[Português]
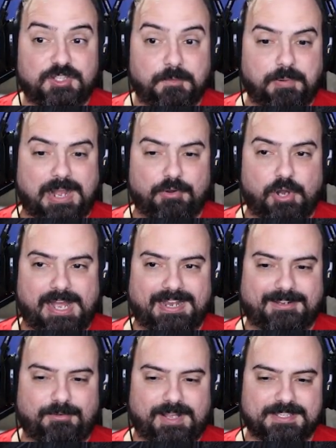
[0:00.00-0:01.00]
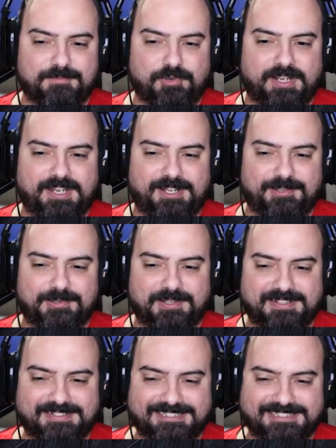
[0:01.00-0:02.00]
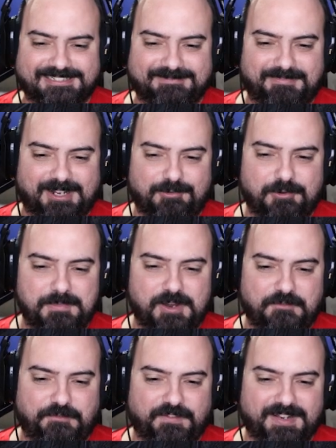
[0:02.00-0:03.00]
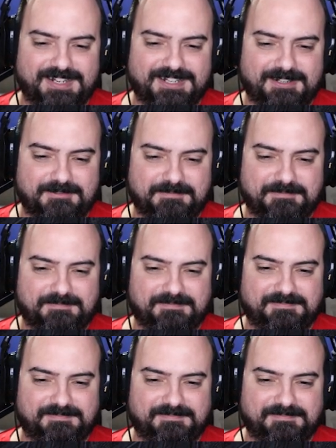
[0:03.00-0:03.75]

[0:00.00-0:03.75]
Tipo agora? Quase morrendo? Pra comer o frangão.